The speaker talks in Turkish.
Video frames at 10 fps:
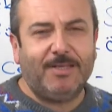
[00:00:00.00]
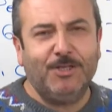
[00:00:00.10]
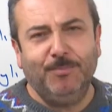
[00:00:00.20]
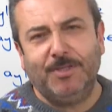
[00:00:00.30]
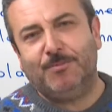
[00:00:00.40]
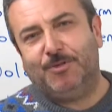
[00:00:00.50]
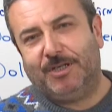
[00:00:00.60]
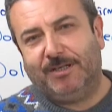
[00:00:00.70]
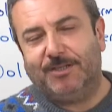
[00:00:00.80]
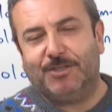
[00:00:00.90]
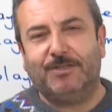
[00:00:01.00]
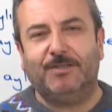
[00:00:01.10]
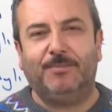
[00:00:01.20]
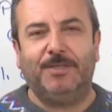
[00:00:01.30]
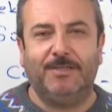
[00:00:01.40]
Şimdi nasıl bir şey
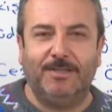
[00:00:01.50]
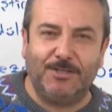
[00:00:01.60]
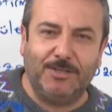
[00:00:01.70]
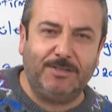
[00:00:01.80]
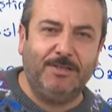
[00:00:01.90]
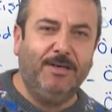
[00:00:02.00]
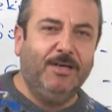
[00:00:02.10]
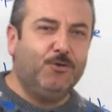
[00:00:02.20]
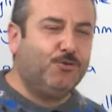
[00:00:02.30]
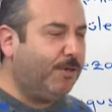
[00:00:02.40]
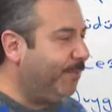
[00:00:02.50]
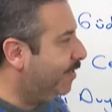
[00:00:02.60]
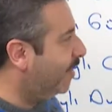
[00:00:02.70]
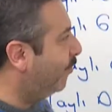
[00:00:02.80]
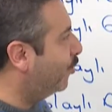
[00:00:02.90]
karşılıklı belirleyicilik? Şuna
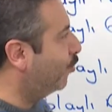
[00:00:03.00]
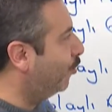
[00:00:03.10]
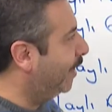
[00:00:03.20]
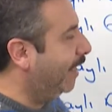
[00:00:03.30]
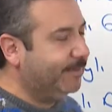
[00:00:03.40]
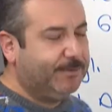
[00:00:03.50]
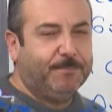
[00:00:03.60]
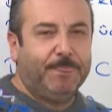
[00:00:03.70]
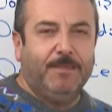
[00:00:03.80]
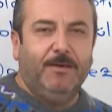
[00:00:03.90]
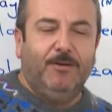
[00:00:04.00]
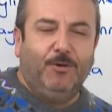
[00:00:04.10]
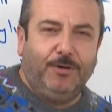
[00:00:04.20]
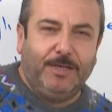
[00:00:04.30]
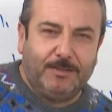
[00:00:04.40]
benzer bir soru geldi.
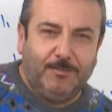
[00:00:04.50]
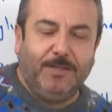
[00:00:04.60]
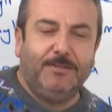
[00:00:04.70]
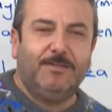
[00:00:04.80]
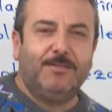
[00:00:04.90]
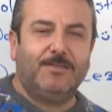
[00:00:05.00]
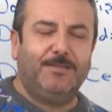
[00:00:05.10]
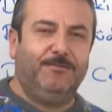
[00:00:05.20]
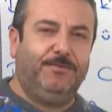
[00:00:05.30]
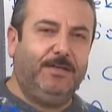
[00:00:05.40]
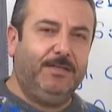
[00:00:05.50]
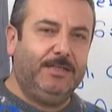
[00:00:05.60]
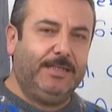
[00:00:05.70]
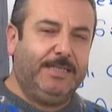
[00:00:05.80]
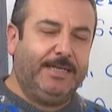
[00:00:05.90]
Öğretmen sınıfa
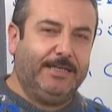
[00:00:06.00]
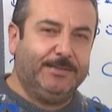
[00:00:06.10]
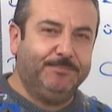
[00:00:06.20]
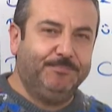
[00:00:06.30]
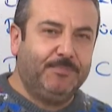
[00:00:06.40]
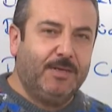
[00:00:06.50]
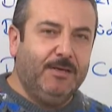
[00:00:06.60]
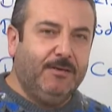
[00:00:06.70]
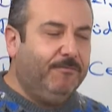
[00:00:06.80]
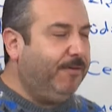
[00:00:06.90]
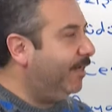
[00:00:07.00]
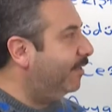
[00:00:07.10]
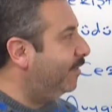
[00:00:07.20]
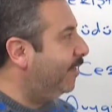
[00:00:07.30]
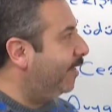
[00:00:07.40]
girer. Ve
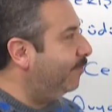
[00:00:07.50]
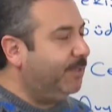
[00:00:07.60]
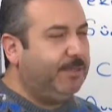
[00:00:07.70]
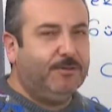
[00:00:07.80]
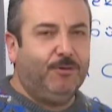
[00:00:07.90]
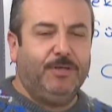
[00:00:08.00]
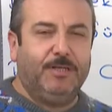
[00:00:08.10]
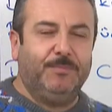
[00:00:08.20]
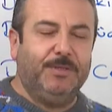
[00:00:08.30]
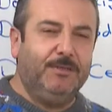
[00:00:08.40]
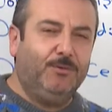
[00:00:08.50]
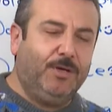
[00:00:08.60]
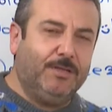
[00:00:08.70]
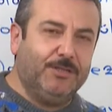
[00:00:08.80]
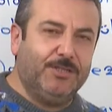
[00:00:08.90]
diyelim ki öğretmenin o
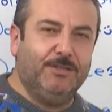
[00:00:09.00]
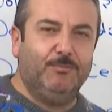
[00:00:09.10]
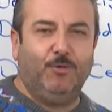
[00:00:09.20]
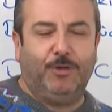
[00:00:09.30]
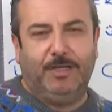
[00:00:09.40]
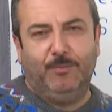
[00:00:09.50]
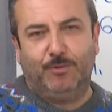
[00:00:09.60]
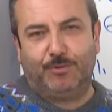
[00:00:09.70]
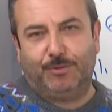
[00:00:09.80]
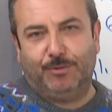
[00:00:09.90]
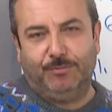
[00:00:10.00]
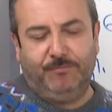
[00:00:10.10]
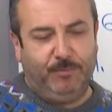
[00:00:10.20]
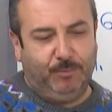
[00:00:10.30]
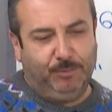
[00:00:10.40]
an için morali bozuk
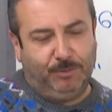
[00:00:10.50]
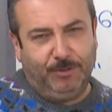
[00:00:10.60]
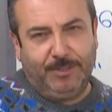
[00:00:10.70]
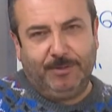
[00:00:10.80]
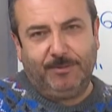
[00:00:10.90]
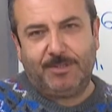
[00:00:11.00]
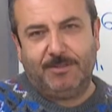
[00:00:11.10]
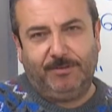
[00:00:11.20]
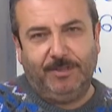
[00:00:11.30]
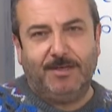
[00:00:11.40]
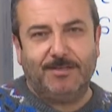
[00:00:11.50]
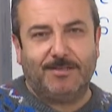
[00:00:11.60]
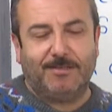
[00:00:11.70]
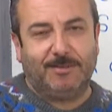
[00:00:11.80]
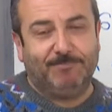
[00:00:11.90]
ve bu durumu diyelim ki sınıfa
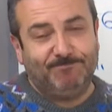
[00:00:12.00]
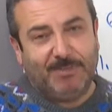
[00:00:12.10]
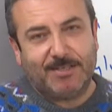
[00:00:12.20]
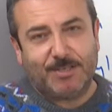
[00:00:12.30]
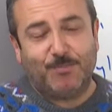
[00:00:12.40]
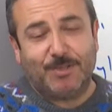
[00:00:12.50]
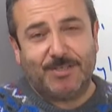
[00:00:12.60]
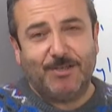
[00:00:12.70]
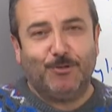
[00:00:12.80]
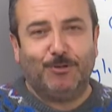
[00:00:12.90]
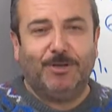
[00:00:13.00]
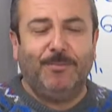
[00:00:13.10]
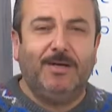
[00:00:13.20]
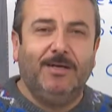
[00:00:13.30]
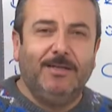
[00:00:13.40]
yansıttı. Yansıtmasa iyi olur
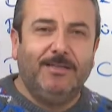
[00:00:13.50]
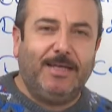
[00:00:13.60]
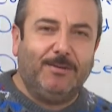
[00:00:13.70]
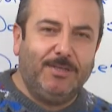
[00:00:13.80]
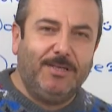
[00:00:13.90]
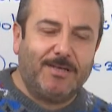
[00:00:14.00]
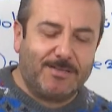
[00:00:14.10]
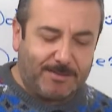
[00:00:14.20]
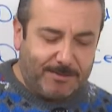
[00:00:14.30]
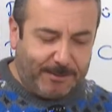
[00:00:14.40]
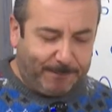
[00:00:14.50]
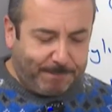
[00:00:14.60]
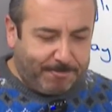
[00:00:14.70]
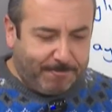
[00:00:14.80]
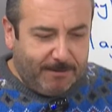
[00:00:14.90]
ama diyelim ki yansıttı.
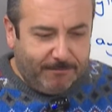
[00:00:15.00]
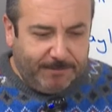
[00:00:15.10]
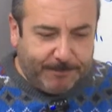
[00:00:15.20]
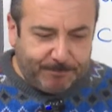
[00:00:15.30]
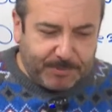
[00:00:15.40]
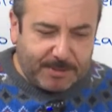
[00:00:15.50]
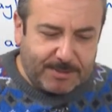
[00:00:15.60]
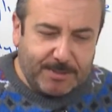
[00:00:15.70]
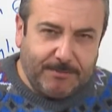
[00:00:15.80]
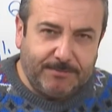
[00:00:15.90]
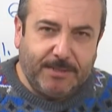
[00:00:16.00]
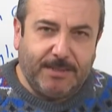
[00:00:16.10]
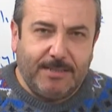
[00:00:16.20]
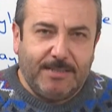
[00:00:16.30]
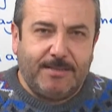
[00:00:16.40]
Ve sınıfta
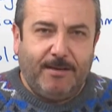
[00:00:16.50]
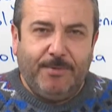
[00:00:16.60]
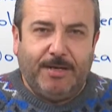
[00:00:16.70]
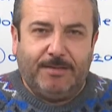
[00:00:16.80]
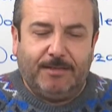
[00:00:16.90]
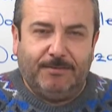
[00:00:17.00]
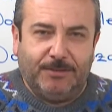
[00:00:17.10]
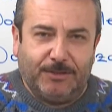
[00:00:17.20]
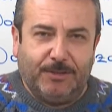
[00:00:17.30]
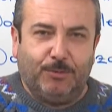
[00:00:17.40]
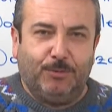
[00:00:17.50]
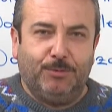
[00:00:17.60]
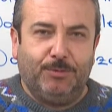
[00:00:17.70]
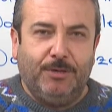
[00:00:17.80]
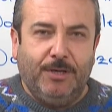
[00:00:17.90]
da istenmeyen davranışlar
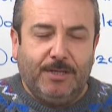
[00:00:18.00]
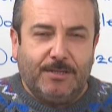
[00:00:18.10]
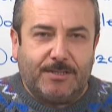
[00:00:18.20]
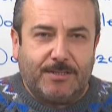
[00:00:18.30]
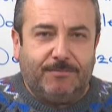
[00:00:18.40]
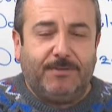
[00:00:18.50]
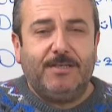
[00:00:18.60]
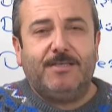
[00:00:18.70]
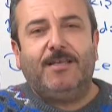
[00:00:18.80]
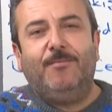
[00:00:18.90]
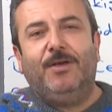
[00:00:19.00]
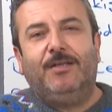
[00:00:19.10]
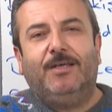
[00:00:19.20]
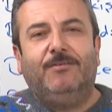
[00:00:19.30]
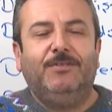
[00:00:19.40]
oldu. Sınıfta
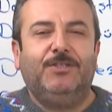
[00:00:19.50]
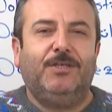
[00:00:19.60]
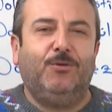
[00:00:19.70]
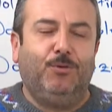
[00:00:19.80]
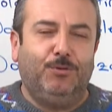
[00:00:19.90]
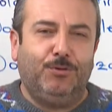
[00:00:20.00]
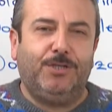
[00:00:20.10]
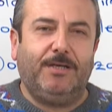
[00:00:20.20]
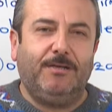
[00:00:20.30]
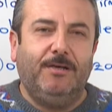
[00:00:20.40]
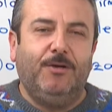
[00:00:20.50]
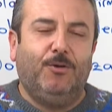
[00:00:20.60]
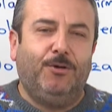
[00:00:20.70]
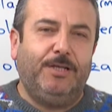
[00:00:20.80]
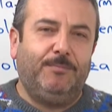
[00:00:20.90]
istenmeyen davranışlar oldukça
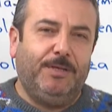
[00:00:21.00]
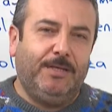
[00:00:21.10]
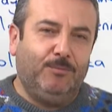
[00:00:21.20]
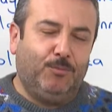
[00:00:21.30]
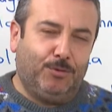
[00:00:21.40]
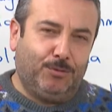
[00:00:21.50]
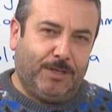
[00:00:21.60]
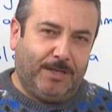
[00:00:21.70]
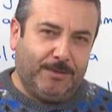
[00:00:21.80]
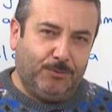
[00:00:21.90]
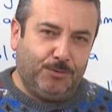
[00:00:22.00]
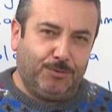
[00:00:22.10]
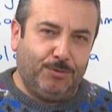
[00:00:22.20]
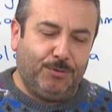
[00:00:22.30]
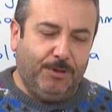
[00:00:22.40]
öğretmenin modu daha da
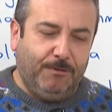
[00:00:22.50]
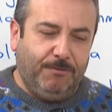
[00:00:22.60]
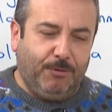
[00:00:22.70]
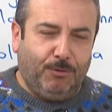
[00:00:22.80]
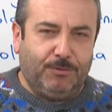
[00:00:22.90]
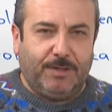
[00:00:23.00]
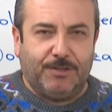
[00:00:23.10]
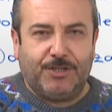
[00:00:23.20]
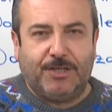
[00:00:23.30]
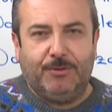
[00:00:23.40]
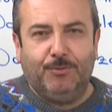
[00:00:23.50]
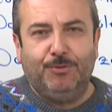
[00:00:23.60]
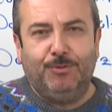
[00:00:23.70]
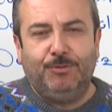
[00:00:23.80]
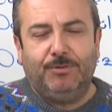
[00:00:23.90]
düştü ve ortaya çıkan
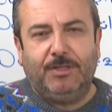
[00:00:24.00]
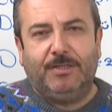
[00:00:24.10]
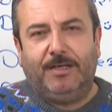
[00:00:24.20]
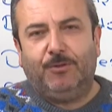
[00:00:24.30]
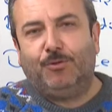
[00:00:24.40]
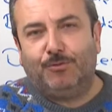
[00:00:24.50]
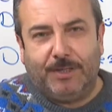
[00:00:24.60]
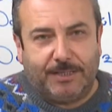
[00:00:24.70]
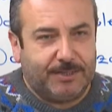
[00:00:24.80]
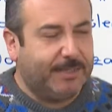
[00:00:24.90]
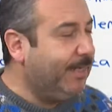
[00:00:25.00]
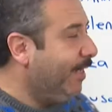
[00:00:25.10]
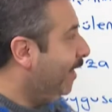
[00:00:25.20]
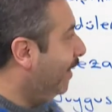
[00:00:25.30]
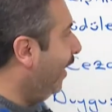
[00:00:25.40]
ürün giderek kötüleşti.
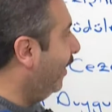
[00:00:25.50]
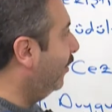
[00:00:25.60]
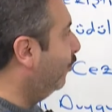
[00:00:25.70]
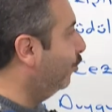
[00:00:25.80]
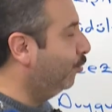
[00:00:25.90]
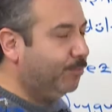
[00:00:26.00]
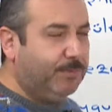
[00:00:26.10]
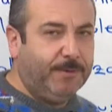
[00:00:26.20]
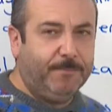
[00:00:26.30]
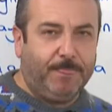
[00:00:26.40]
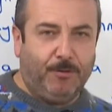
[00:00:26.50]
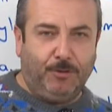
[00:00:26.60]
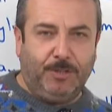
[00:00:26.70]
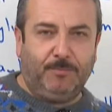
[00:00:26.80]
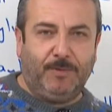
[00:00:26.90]
Yani bu durumda
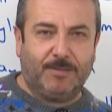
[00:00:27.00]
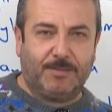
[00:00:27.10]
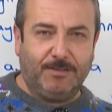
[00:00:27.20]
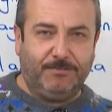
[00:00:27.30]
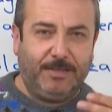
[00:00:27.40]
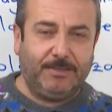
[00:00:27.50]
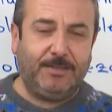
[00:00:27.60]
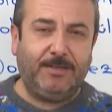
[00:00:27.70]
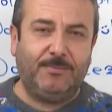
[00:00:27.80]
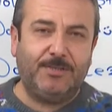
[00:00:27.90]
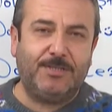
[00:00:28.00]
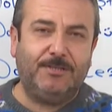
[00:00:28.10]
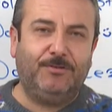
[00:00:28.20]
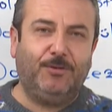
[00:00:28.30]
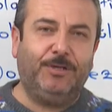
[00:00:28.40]
öğretmen sınıfı etkiledi ama
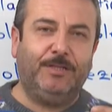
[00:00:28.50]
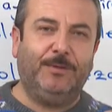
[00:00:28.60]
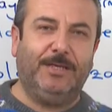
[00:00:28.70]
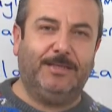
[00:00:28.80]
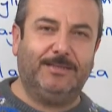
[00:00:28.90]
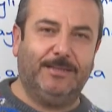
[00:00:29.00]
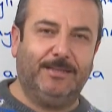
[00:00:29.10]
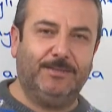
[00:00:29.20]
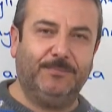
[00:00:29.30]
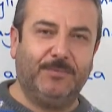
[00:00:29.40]
sınıfta öğretmeni etkiledi.